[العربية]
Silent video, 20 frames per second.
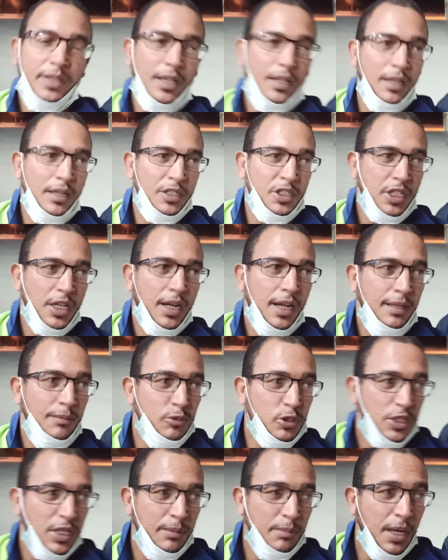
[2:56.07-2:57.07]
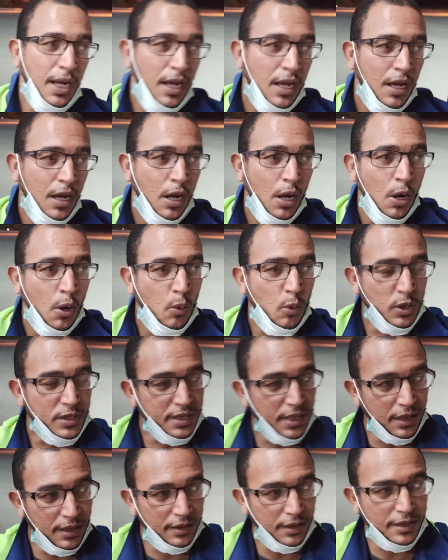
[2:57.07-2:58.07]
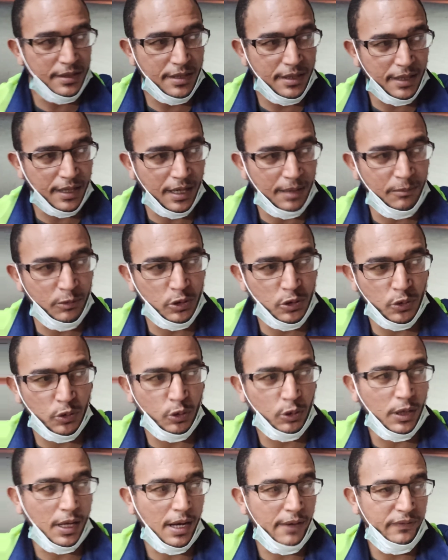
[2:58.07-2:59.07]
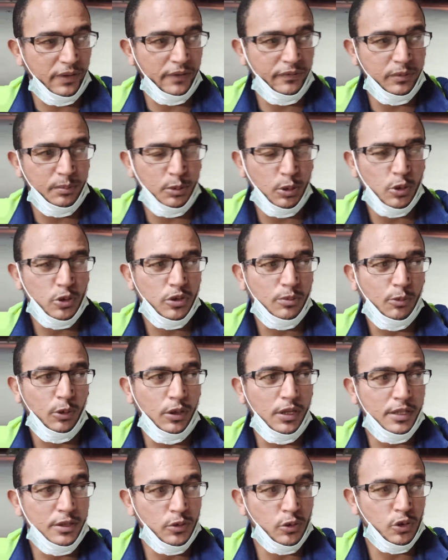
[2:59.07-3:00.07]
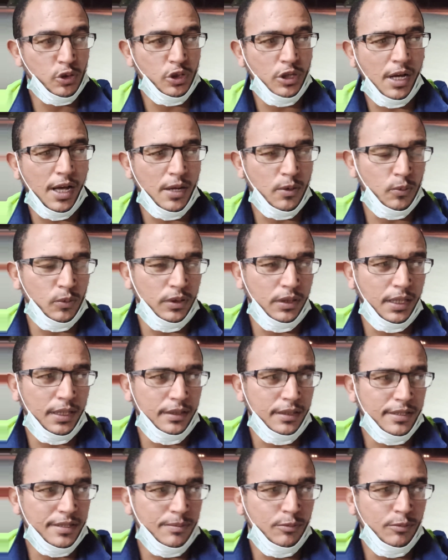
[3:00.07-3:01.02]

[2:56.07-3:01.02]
الشرائح المجتمع وحتى الناس اللي راهم جنود خفاء في بيوتهم ولا التجار ولا الناس